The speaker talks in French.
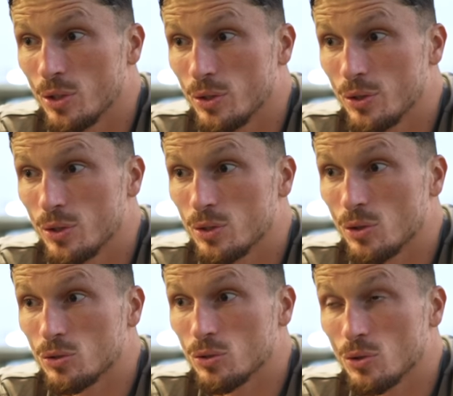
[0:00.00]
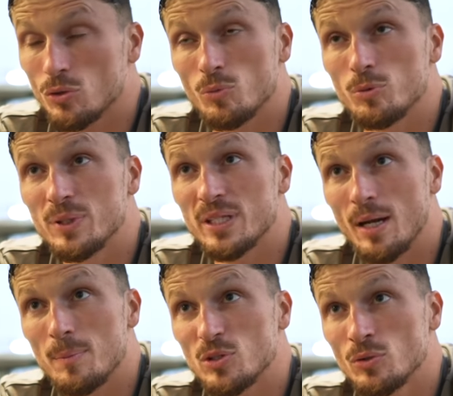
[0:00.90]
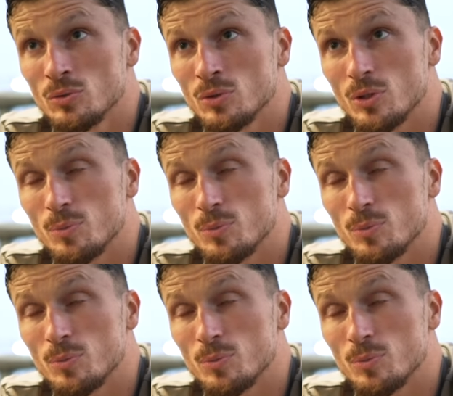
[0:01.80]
notre, notre public à la maison